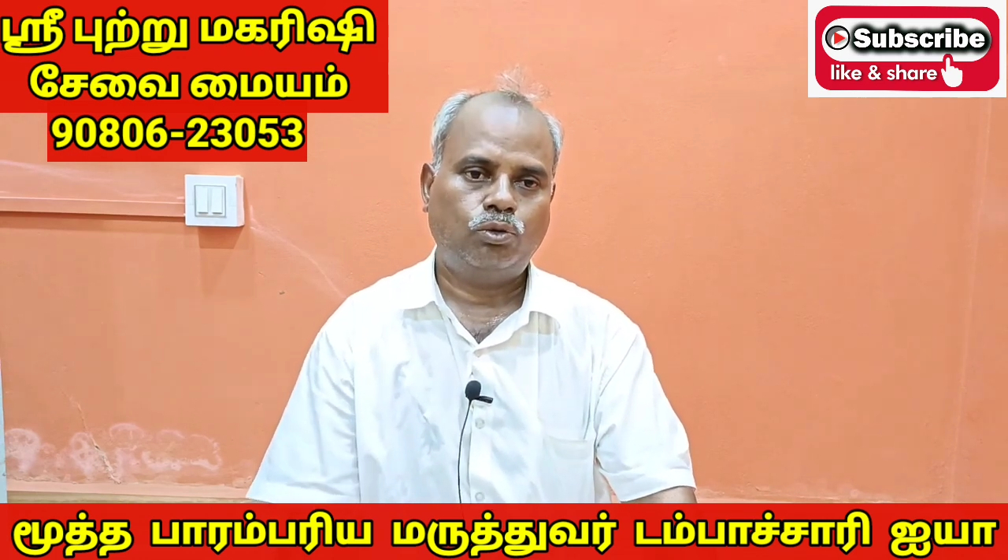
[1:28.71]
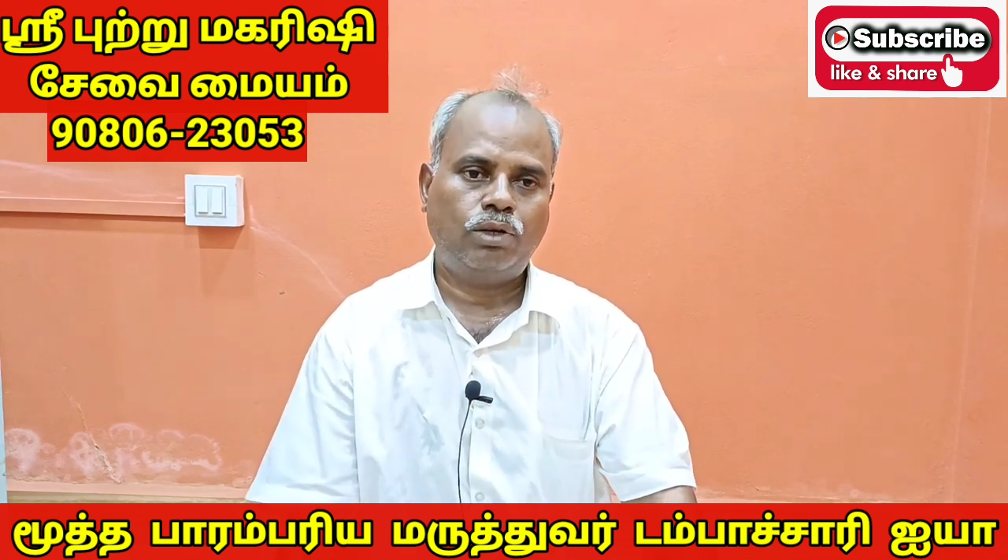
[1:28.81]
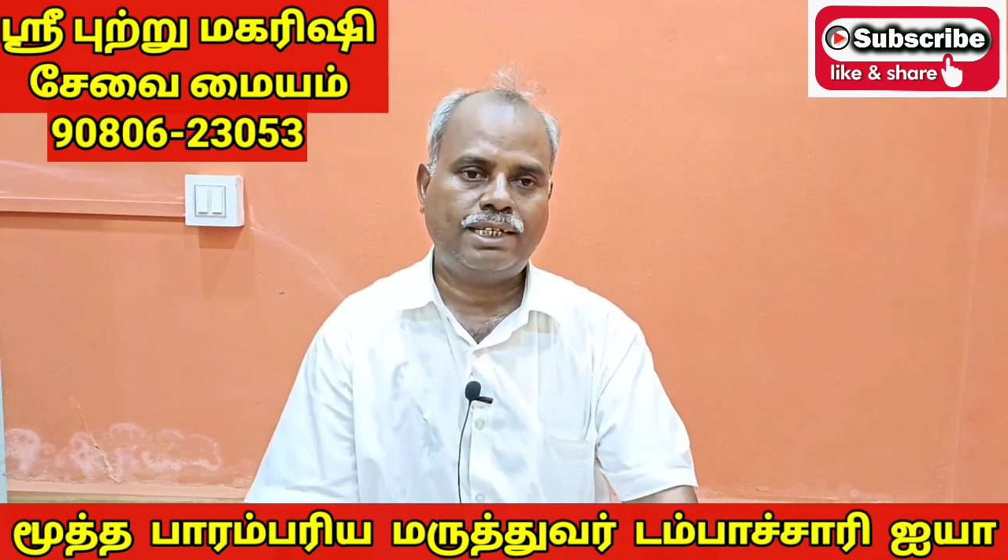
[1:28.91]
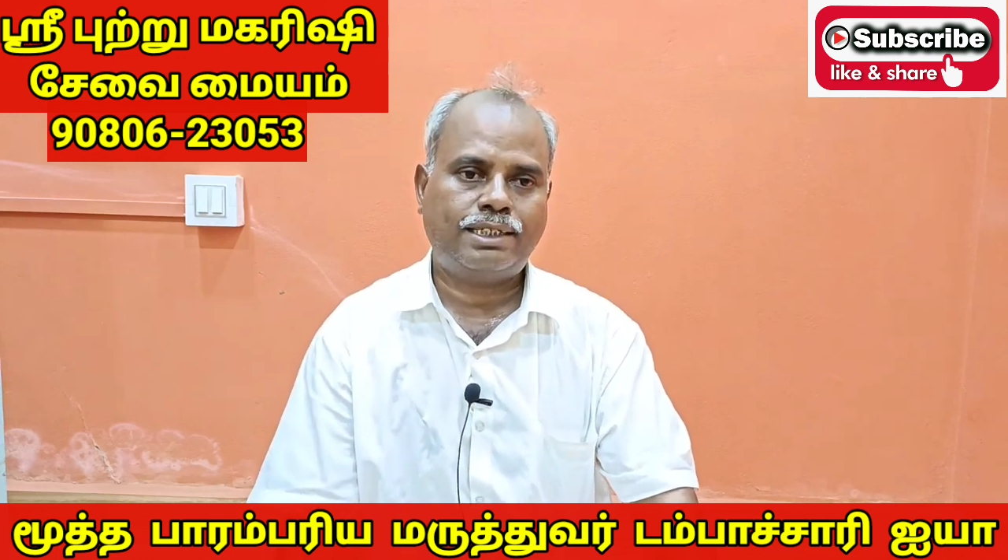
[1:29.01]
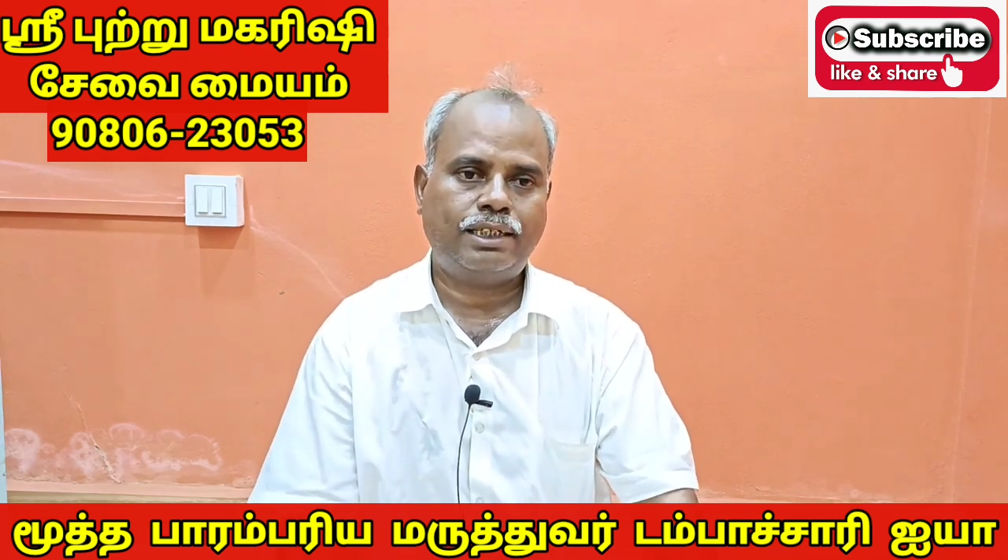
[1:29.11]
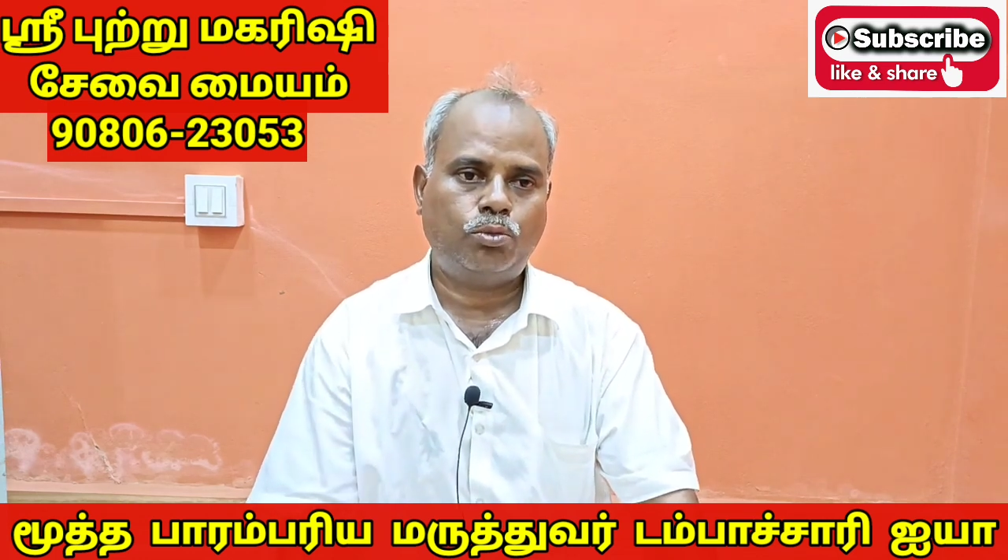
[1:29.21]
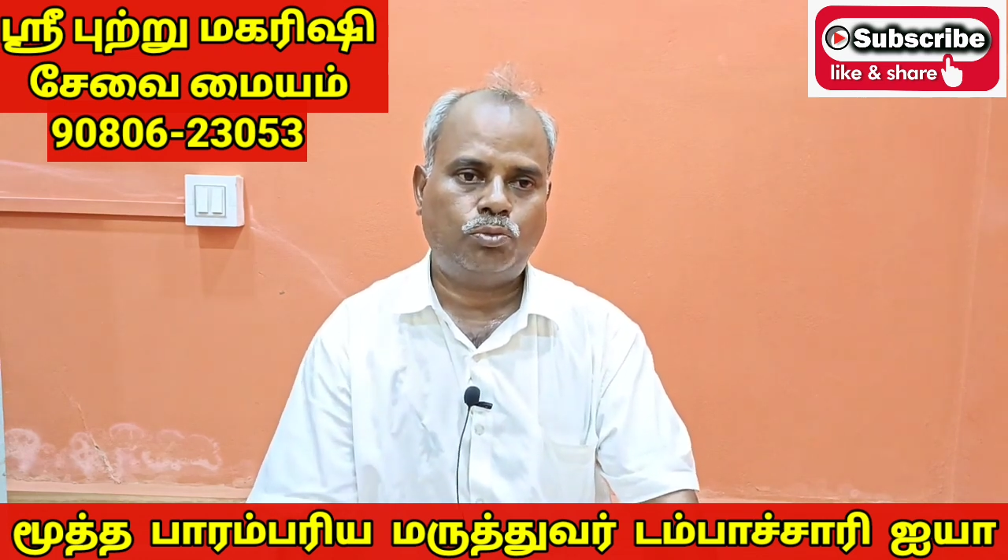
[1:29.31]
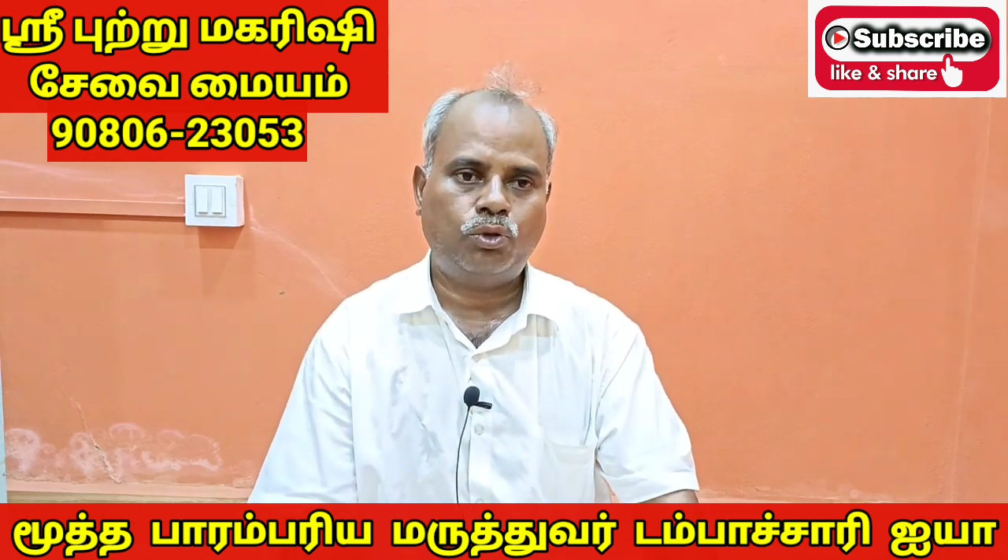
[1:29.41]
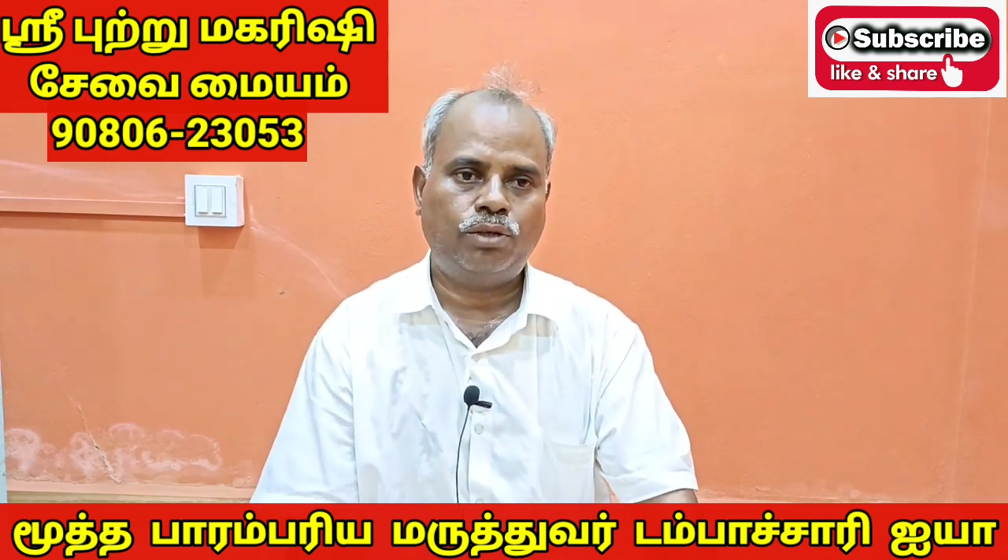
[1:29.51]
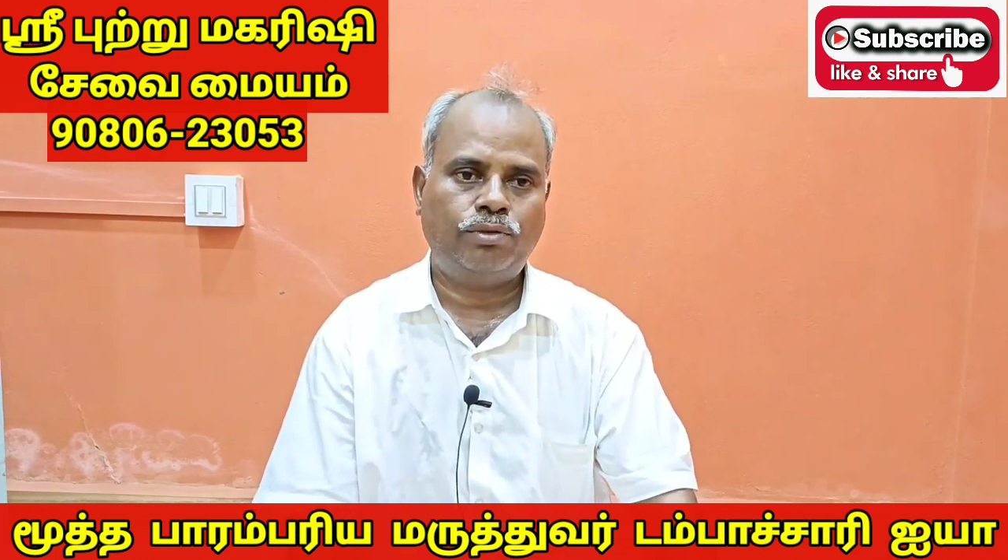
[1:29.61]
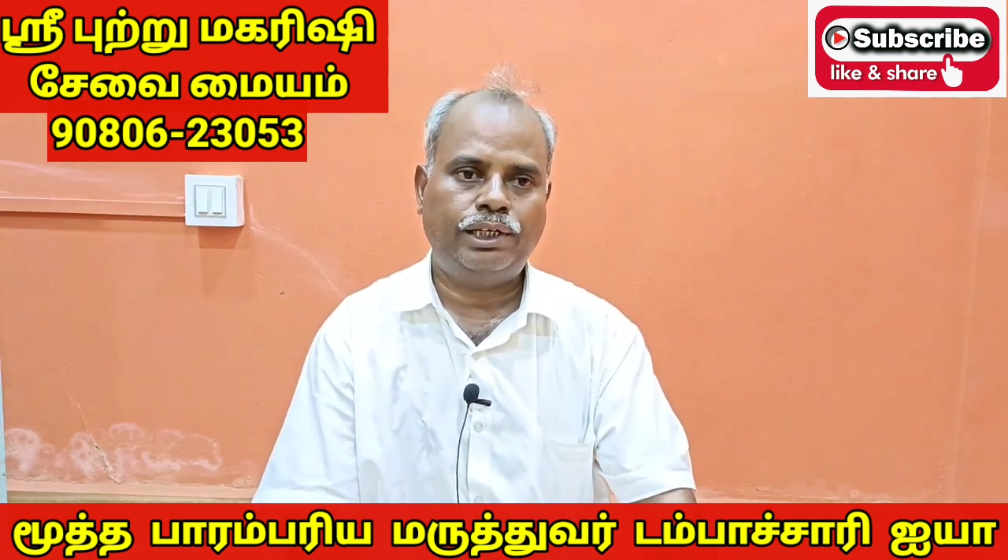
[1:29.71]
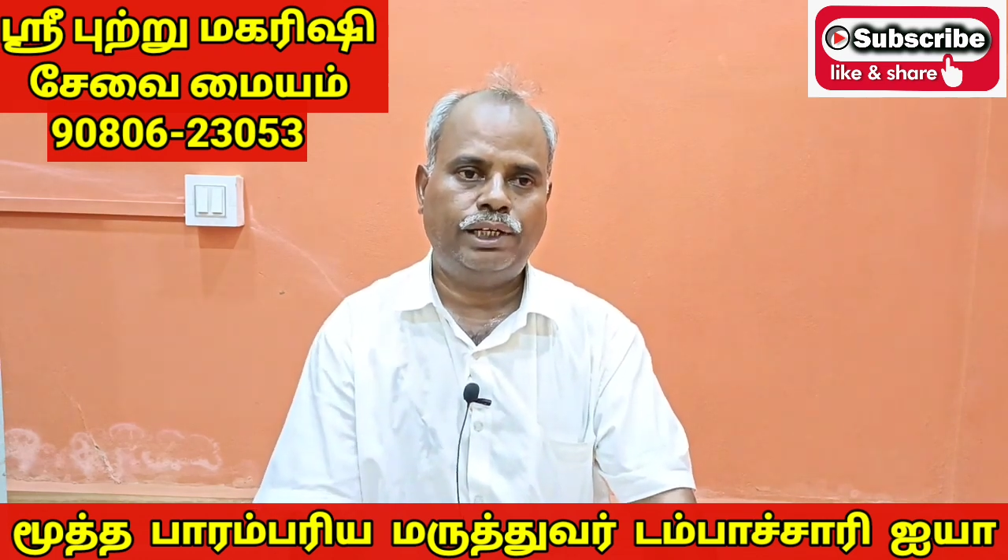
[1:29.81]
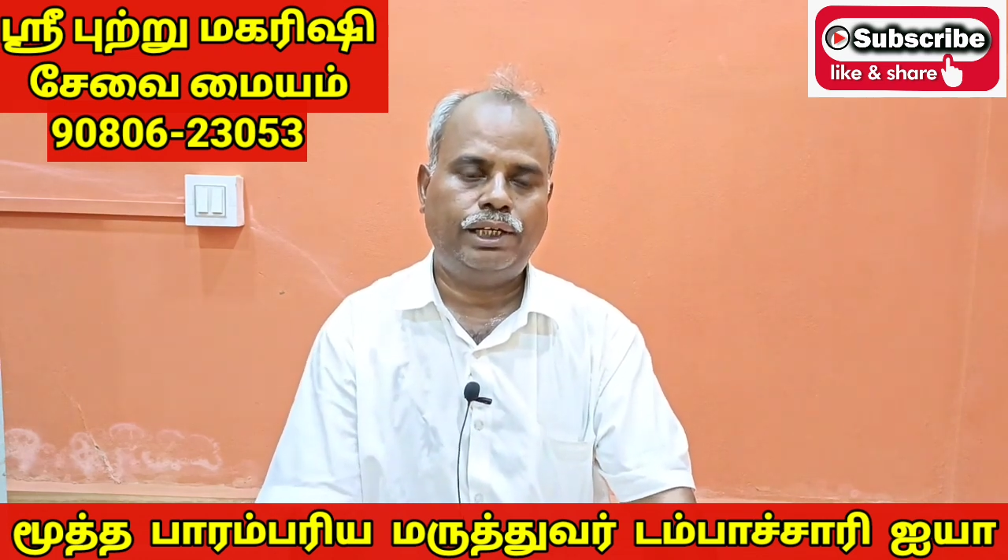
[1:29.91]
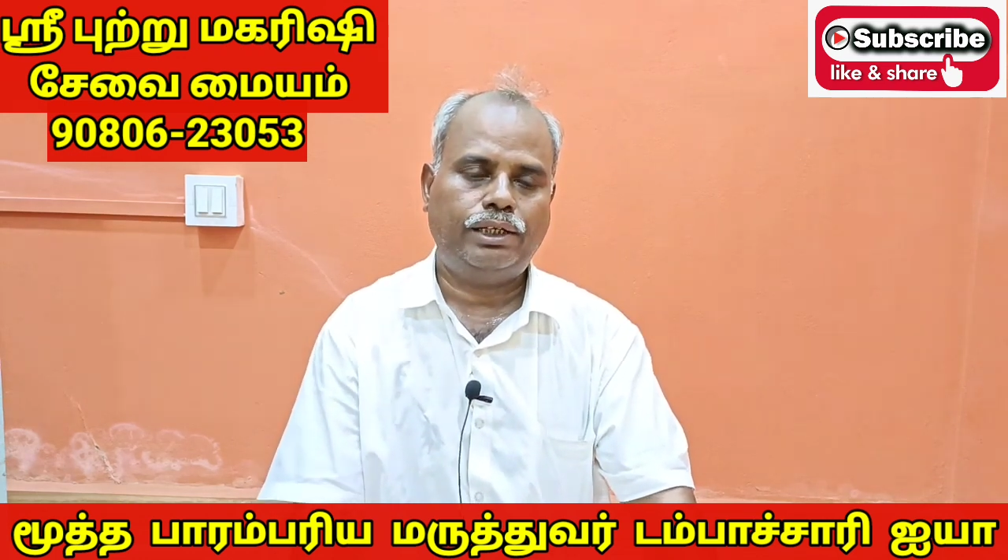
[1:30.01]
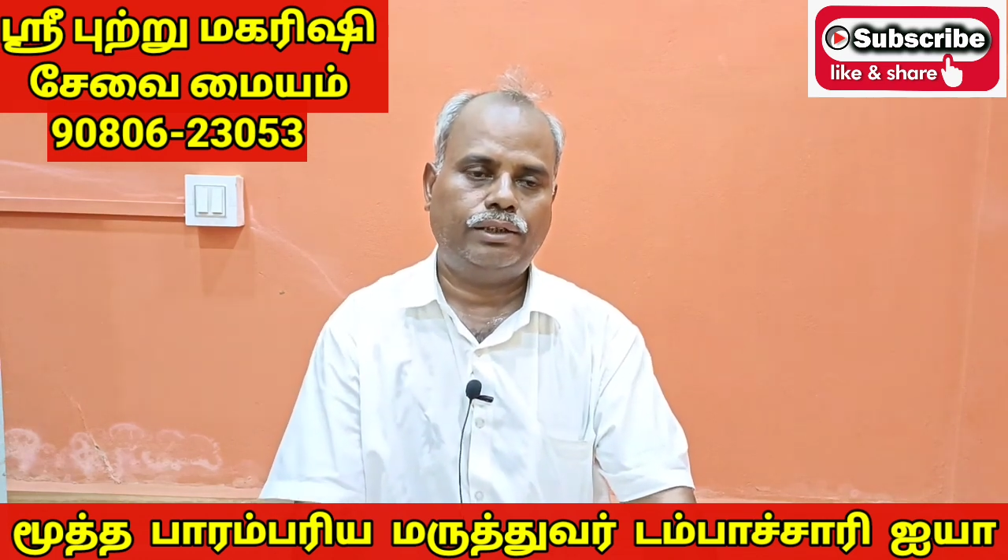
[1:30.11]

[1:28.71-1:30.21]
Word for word: சுவாசத்துக்கு போகிற வழி